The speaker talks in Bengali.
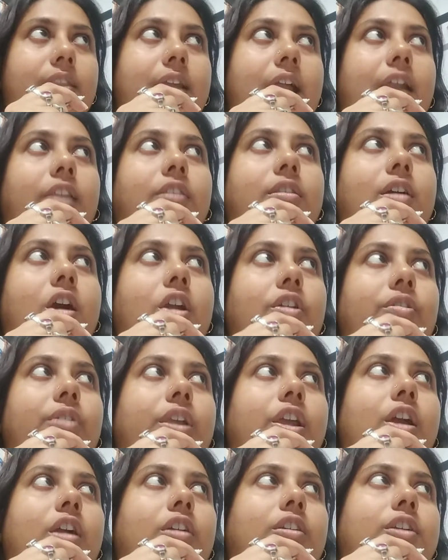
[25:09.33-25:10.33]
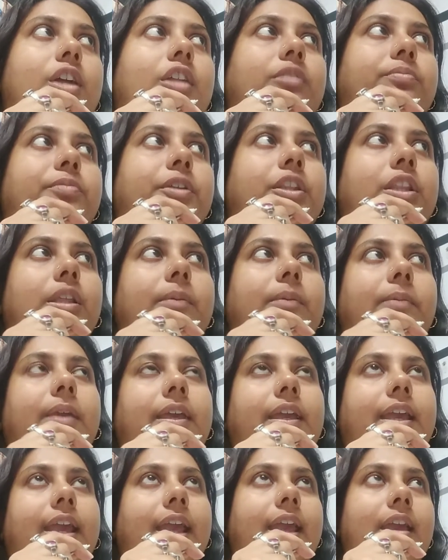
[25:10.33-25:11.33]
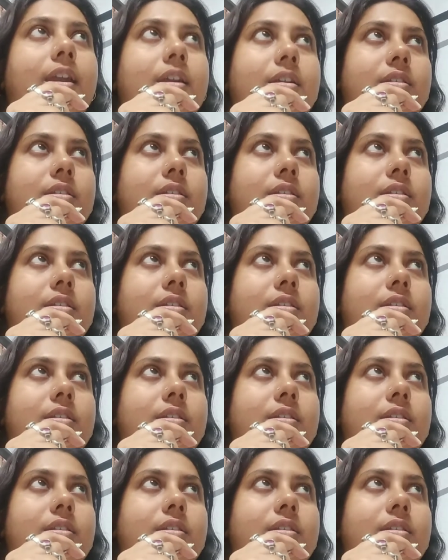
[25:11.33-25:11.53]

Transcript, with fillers: তার ধরণী অর্থাৎ পৃথিবীকে